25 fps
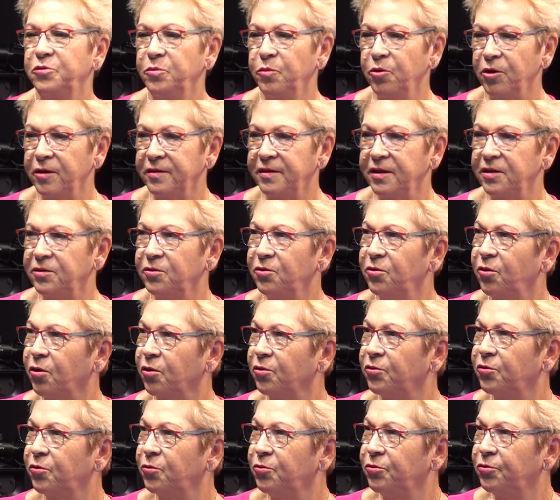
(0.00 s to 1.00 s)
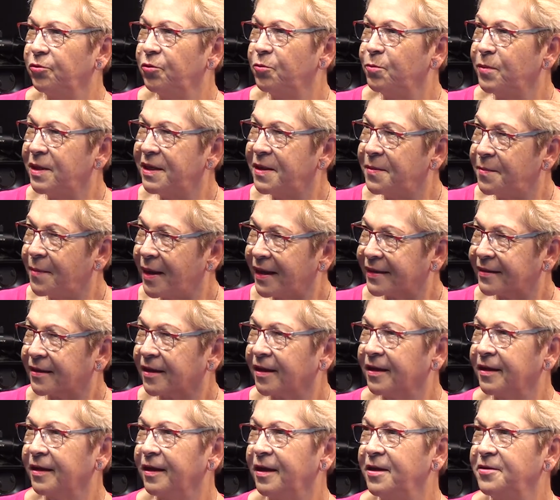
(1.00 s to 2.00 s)
était de l'ordre de millimètres
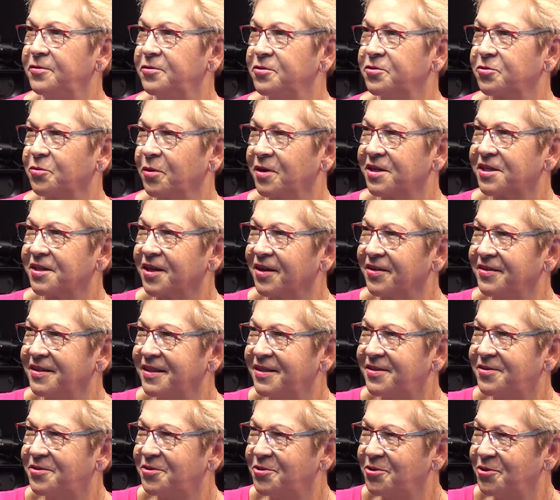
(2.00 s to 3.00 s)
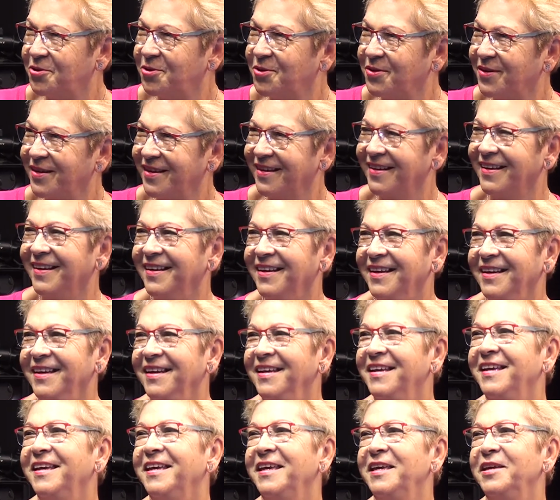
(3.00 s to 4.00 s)
hein, et ils se sont acharnés dessus.
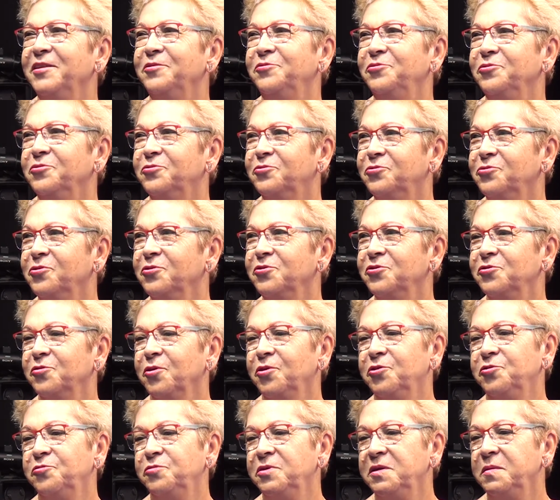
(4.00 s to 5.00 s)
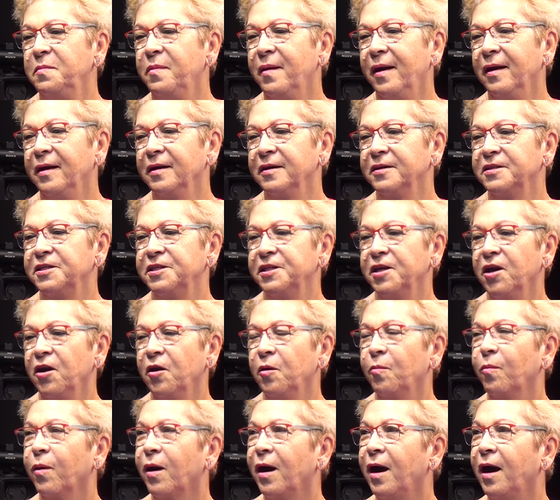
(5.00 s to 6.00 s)
Et du coup, aujourd'hui, ben, j'ai un
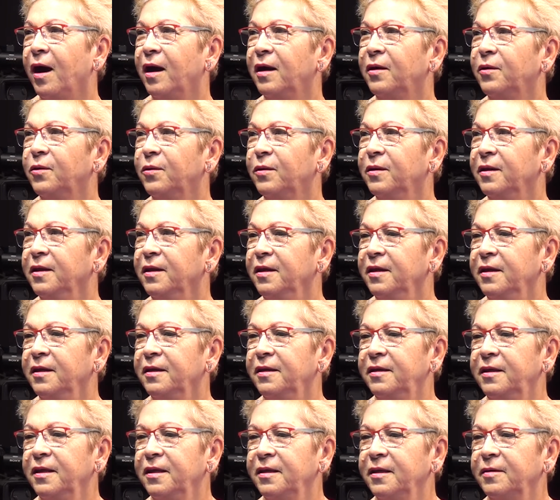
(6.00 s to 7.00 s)
bras euh, qui est